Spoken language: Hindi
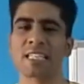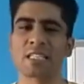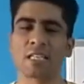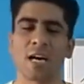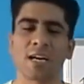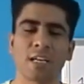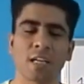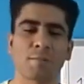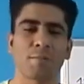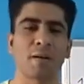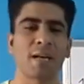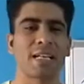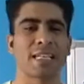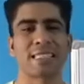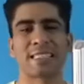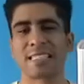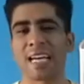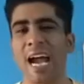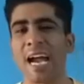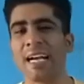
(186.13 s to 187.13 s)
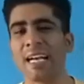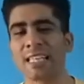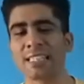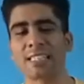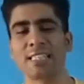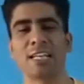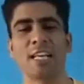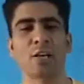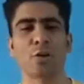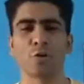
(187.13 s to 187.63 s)
स्टार्टअप है साइड
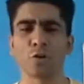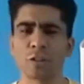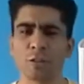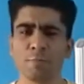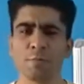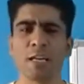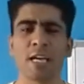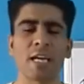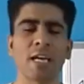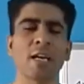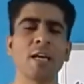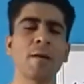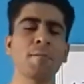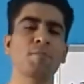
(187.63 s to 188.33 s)
हसल है कुछ भी है